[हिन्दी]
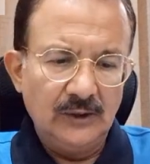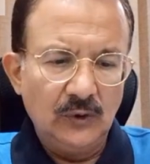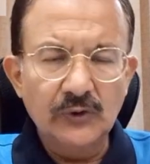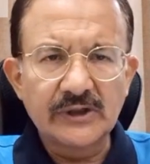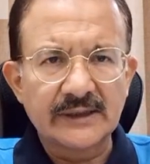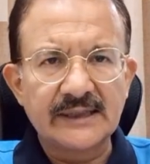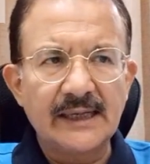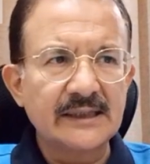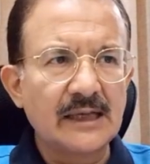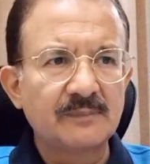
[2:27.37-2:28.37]
हो सकता
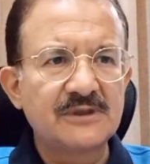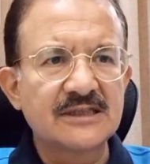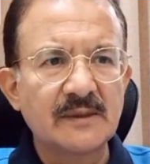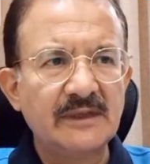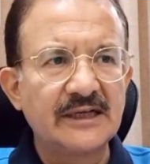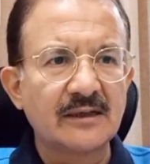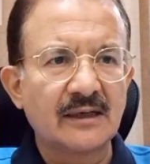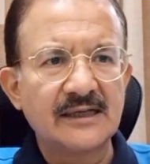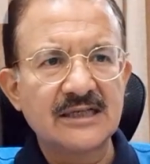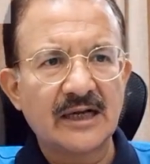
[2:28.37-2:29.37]
है कि आप जिनसे मीटिंग
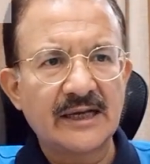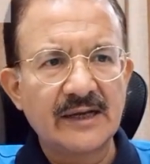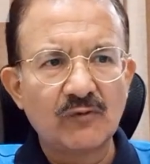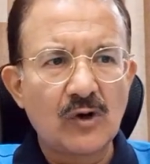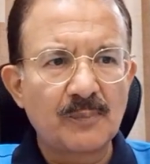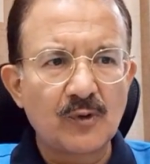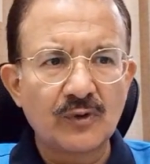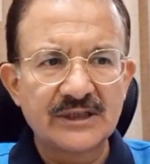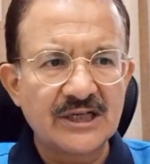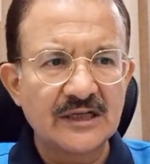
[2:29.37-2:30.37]
करने जा रहे हैं वो आपको
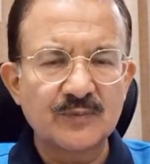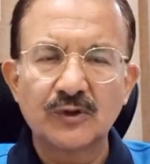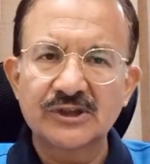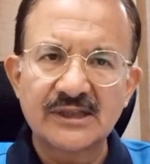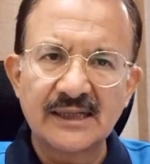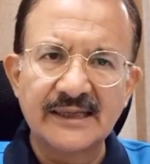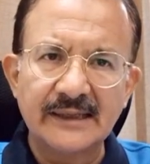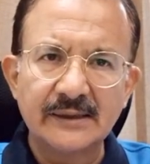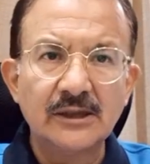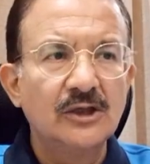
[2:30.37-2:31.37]
कोई अच्छी रिस्पॉन्स ना दें
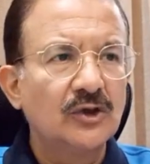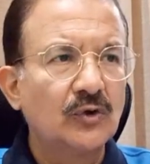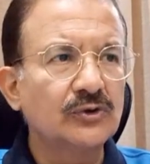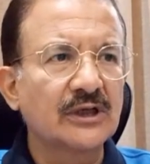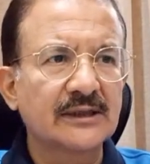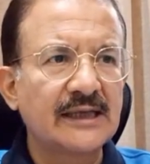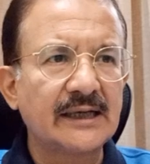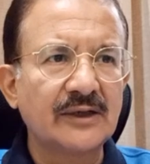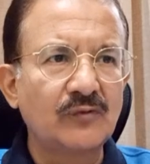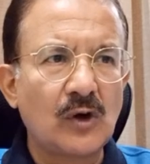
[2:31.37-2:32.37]
हो सकता है
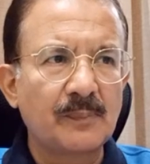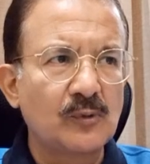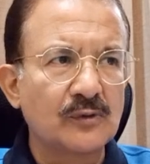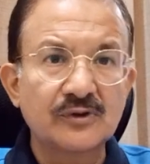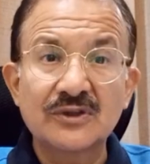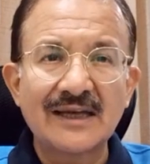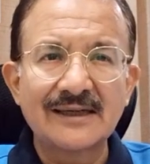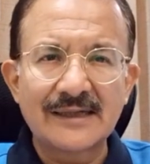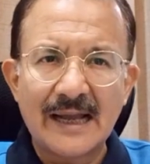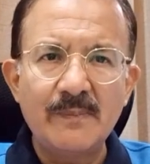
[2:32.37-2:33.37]
कि वो आपको ज़्यादा
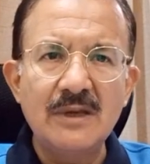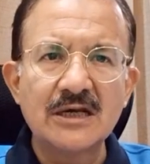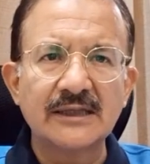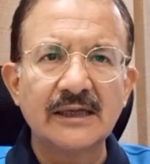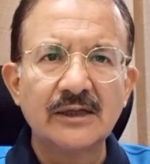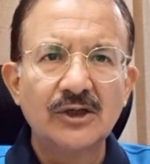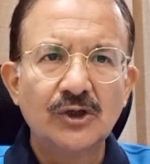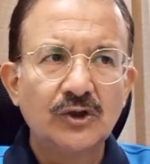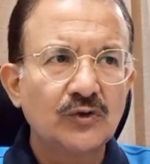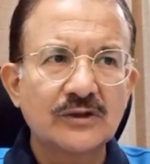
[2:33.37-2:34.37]
टाइम भी ना दें
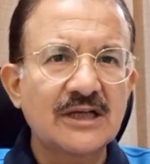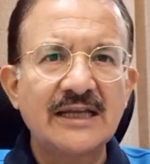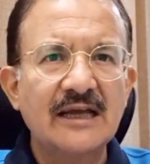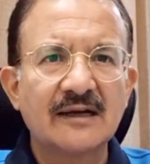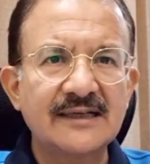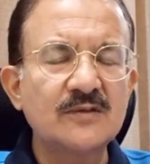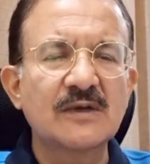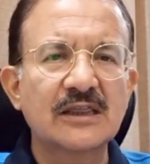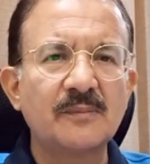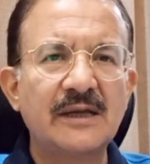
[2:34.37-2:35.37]
तो इसका ये हरगिज़
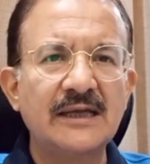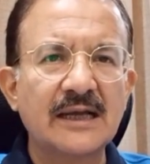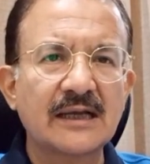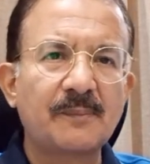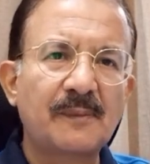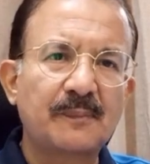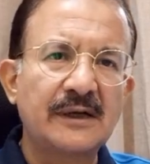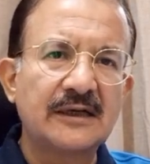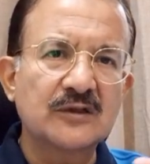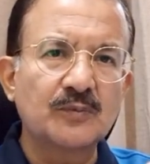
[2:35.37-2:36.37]
मतलब नहीं है कि आप
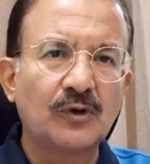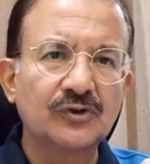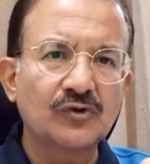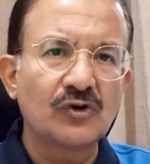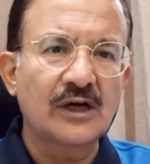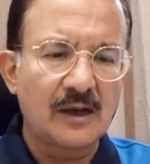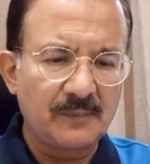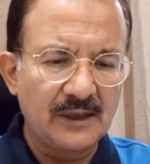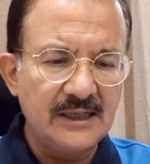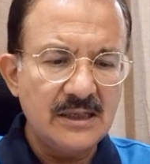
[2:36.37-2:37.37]
अपने रिस्पॉन्स को ख़राब
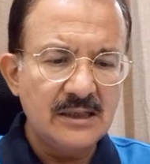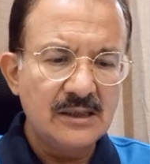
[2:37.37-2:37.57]
करें